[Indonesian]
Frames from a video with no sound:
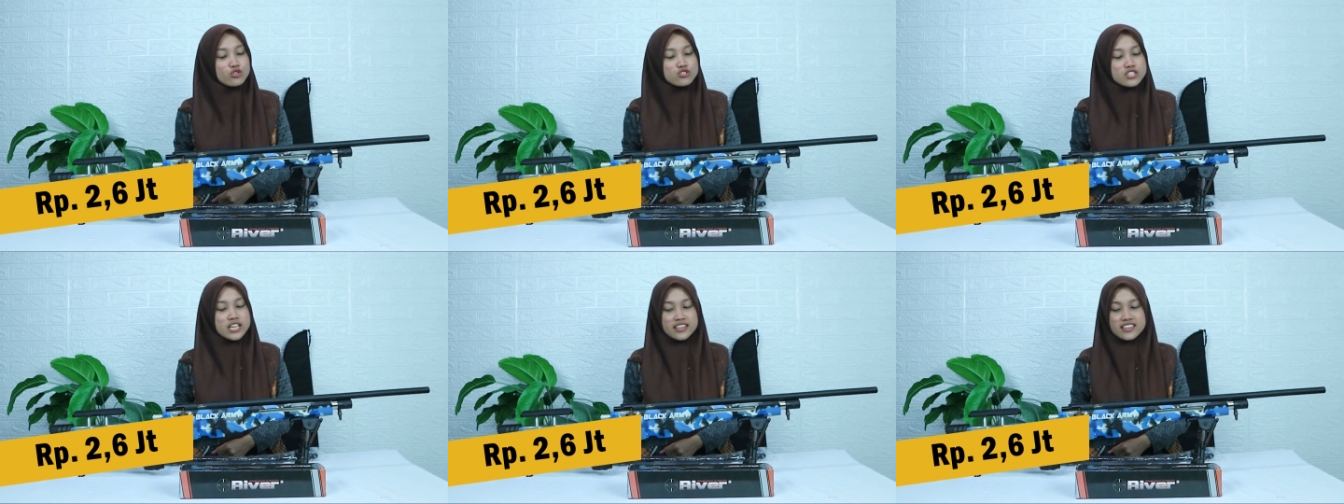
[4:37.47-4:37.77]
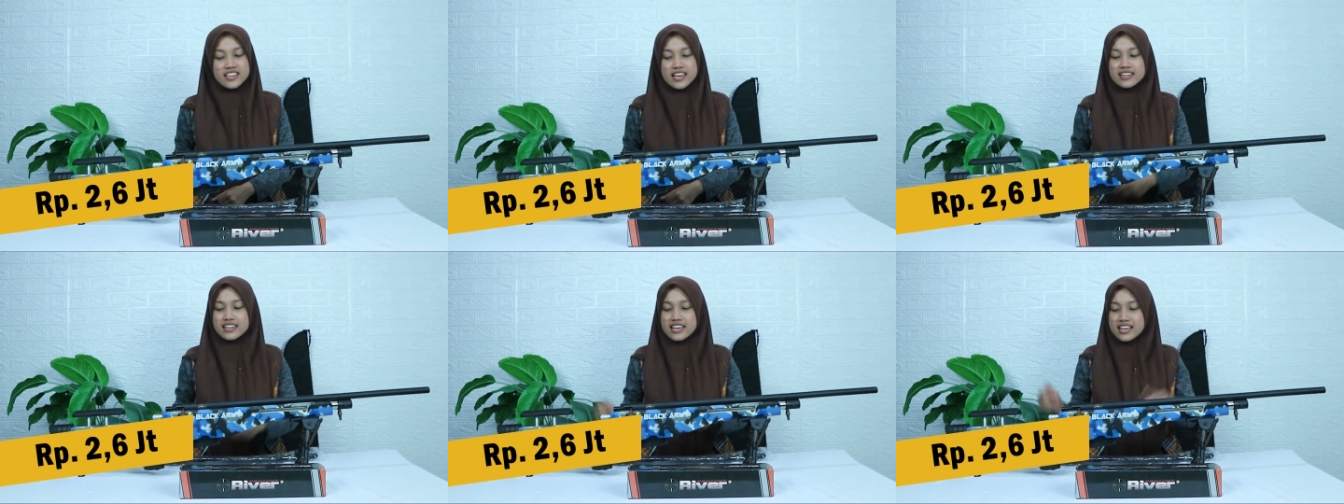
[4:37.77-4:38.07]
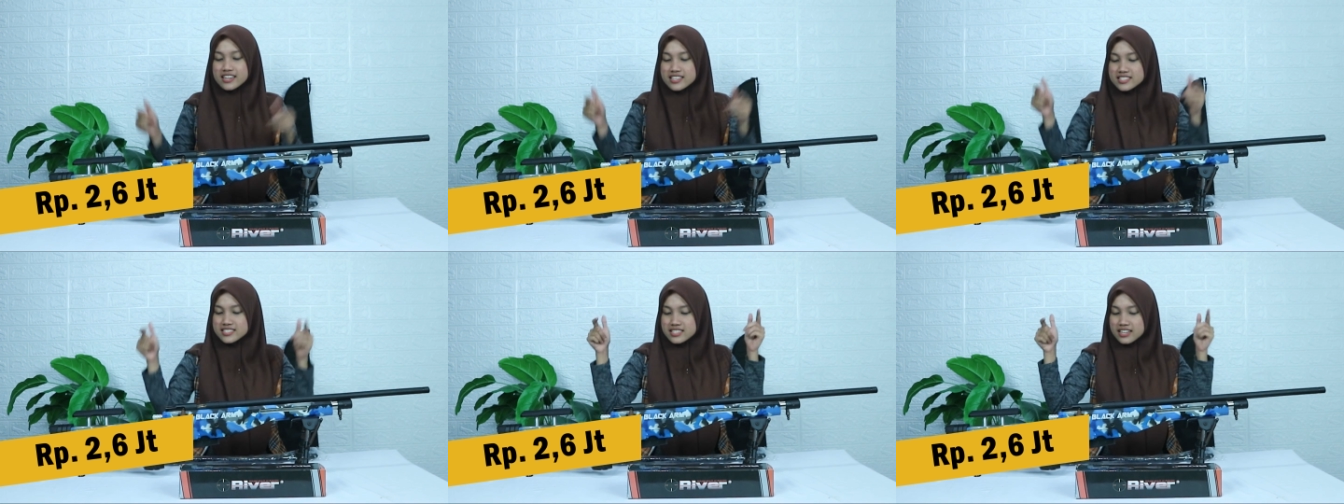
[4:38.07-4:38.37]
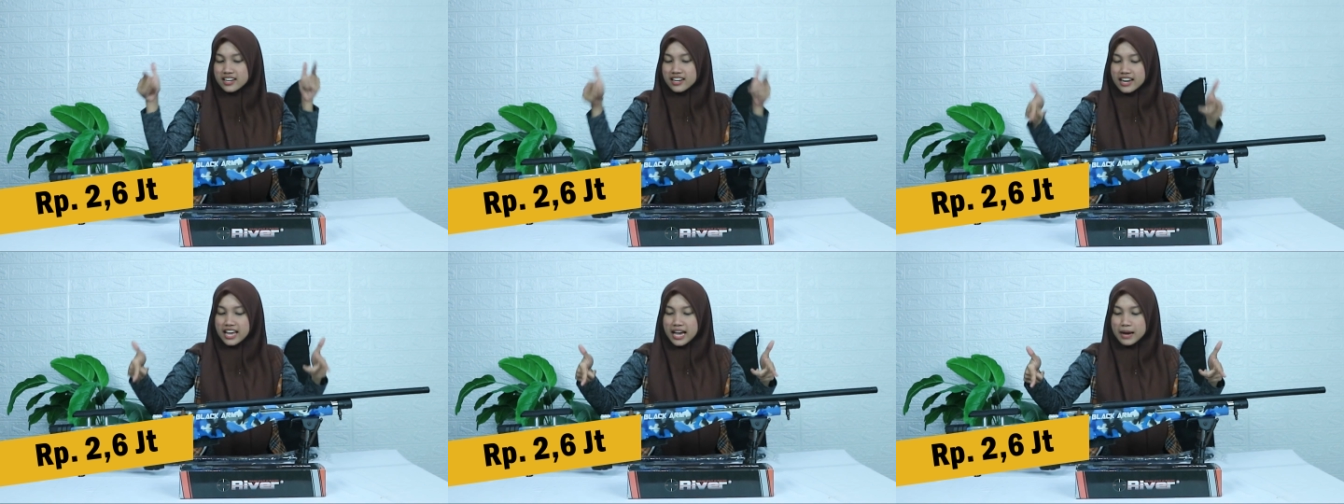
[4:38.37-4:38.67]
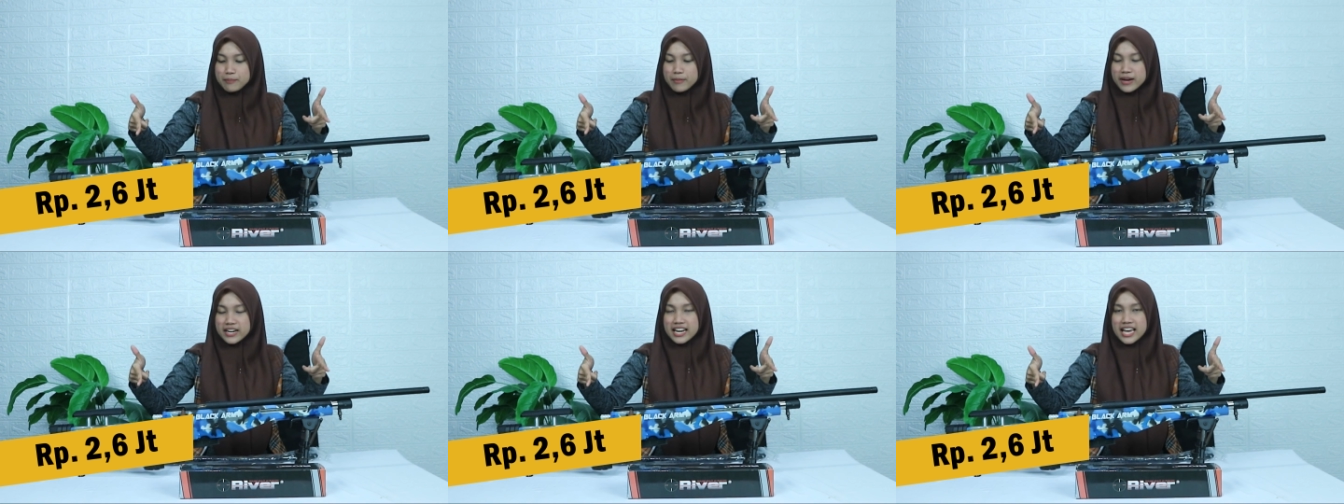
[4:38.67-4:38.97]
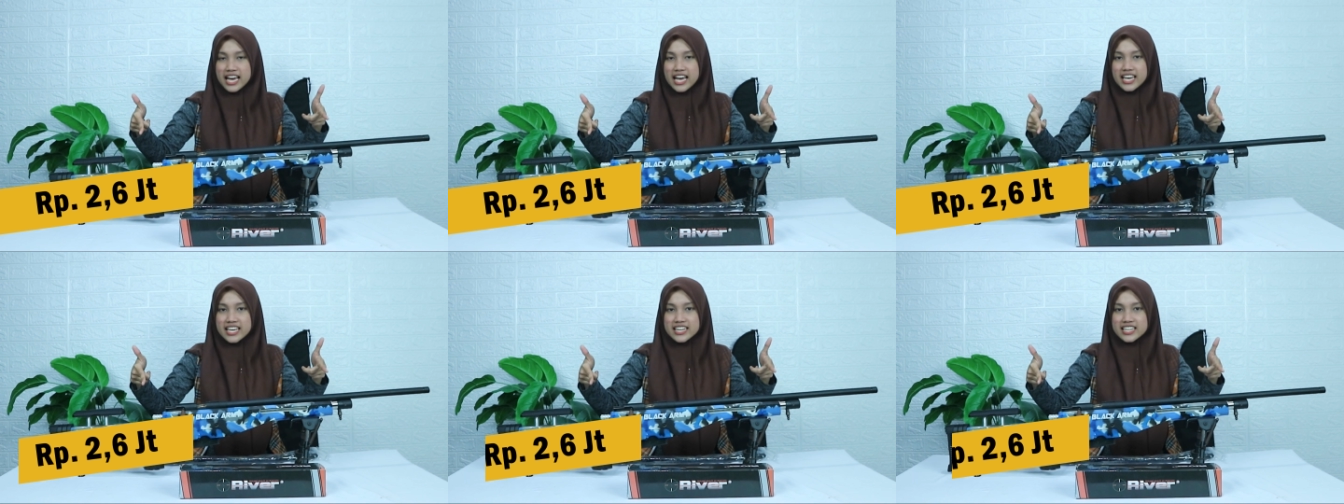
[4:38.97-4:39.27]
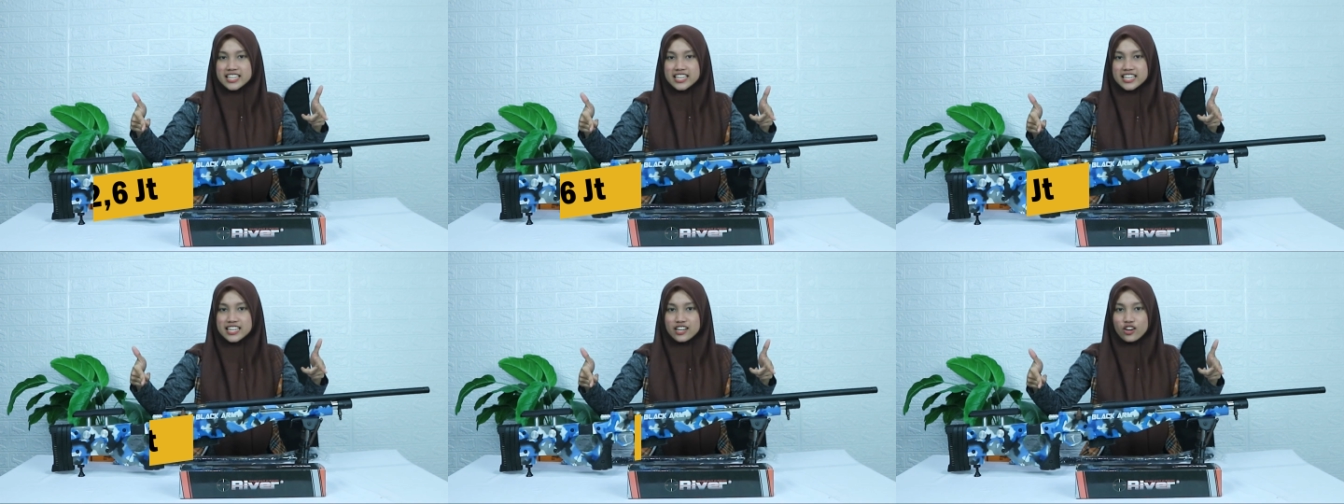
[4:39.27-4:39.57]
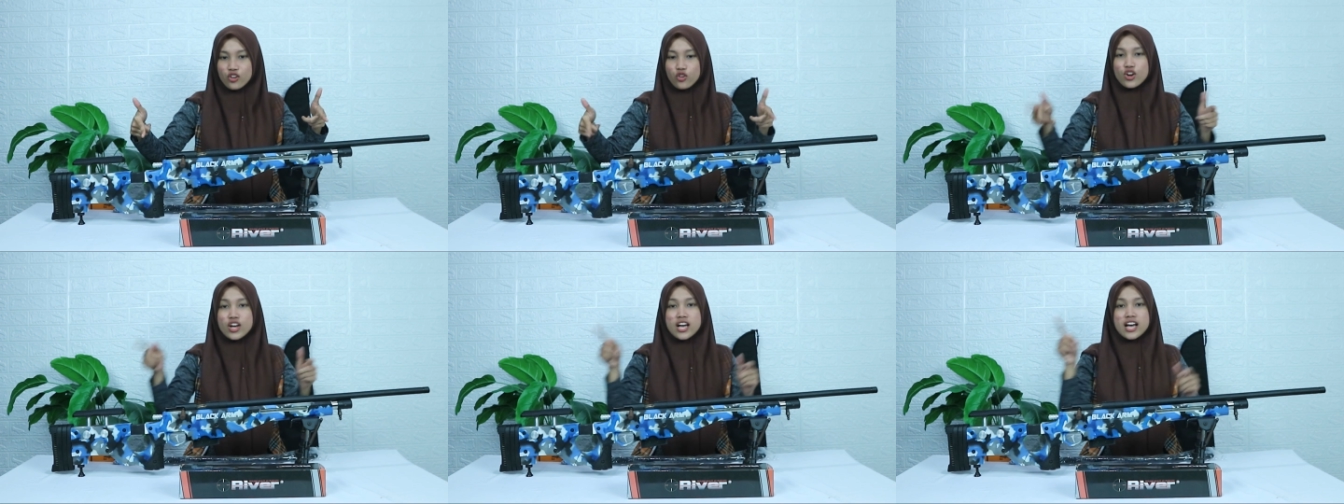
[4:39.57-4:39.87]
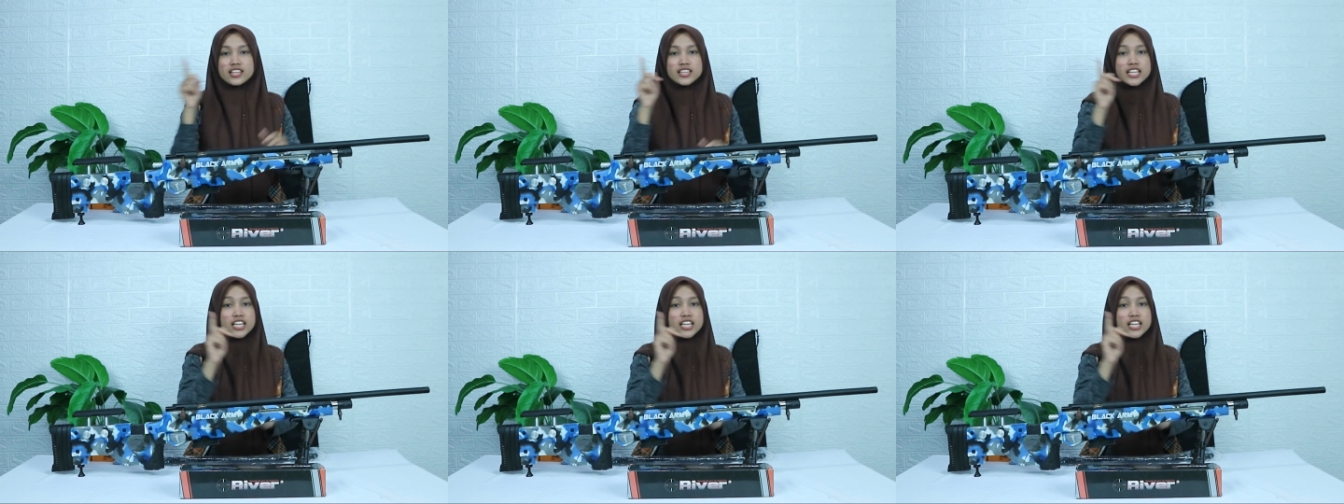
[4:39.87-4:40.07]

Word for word: full setnya dari senapan angin ini loh.